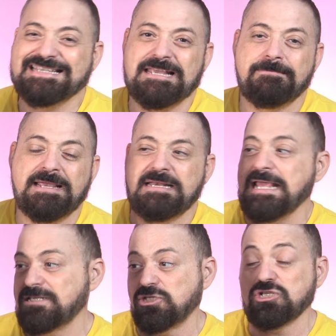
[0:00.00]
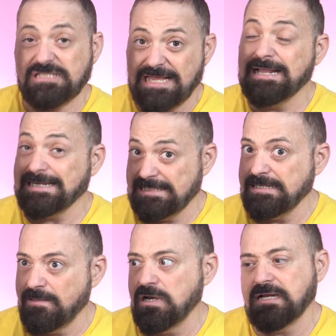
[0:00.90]
Seven. Esto está
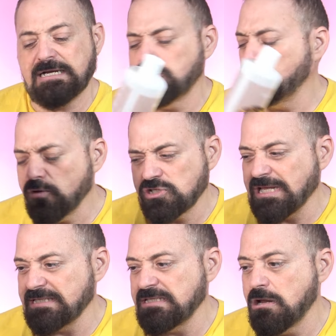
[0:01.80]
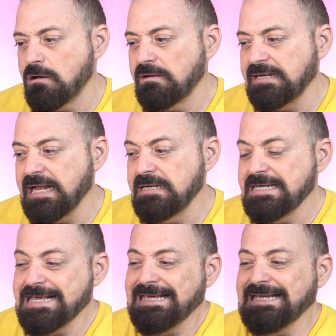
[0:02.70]
reseñado en el canal, todo está reseñado en el canal.
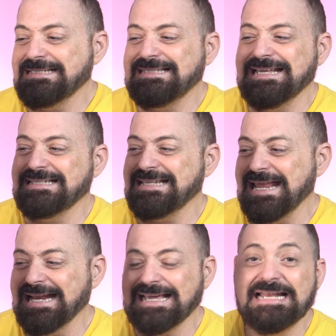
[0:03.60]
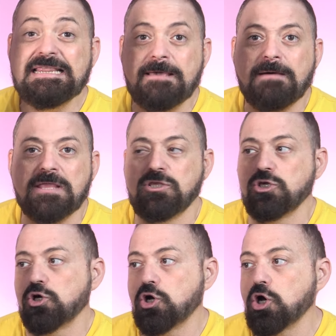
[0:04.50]
Este es el gel de
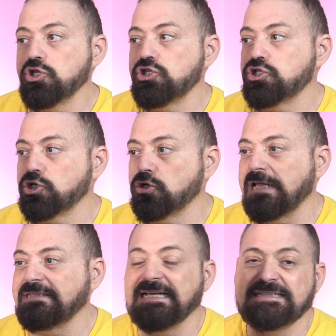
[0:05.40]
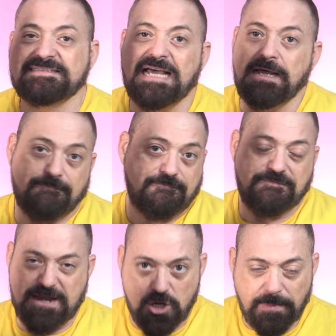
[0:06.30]
baño con chocolate que está
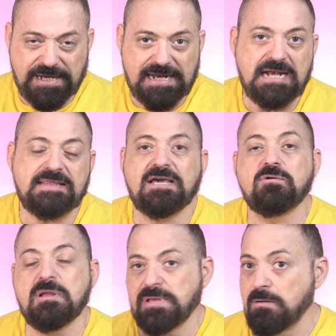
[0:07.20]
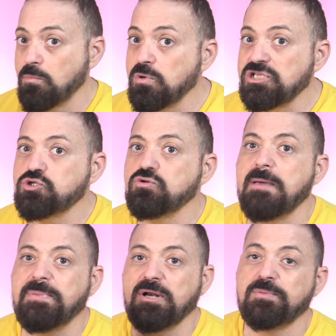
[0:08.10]
fenomenal. Deja una piel muy
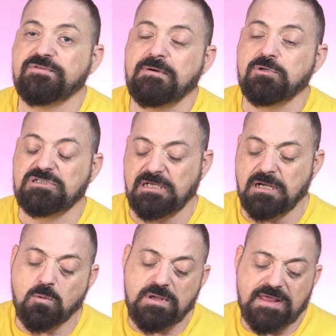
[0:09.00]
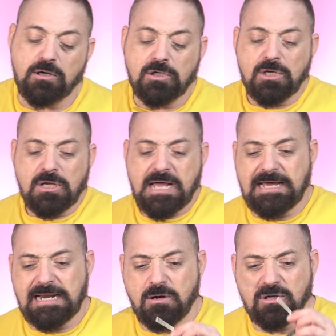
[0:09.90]
chula, pero por favor, tener cuidado
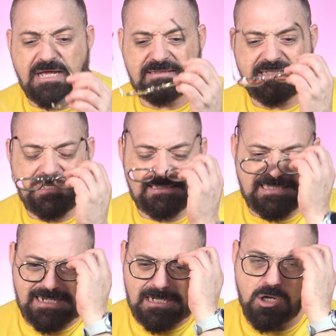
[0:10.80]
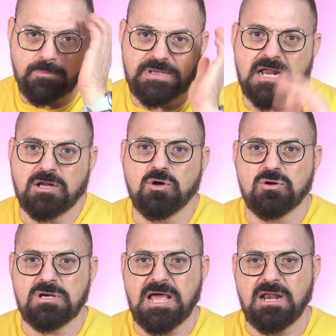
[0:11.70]
a la hora de tener que combinar
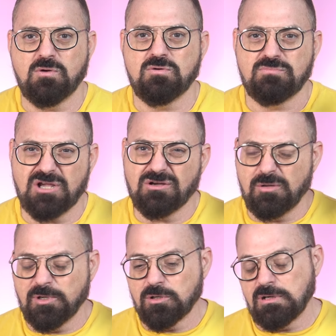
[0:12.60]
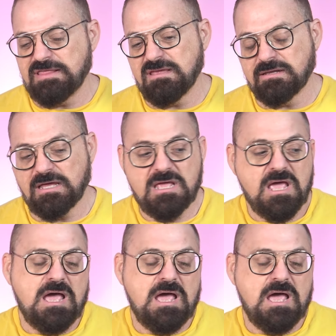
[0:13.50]
con algún... Voy a cogerlo mejor con la izquierda.